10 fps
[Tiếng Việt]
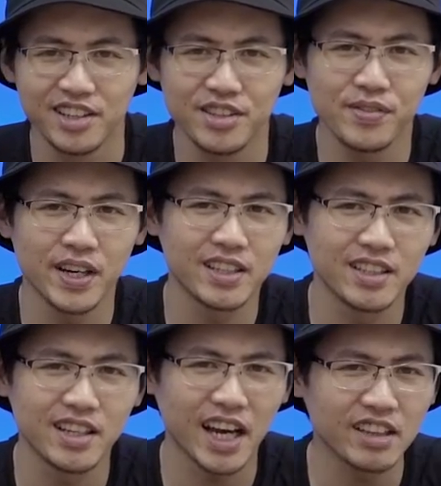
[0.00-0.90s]
Như vậy
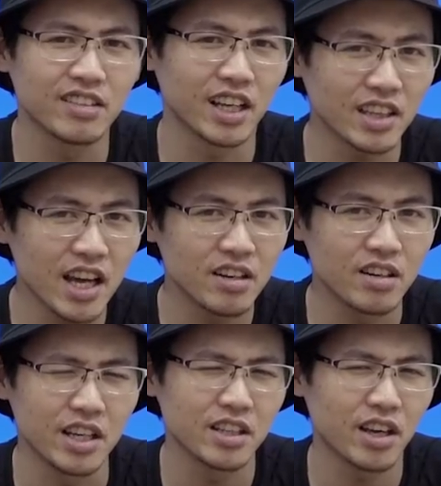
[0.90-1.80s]
thì ngay từ cái tên
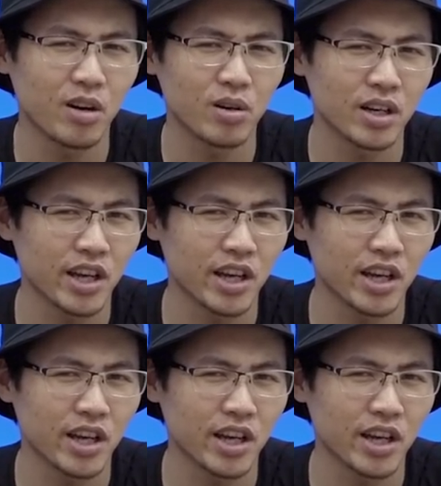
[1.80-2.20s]
được Intel đã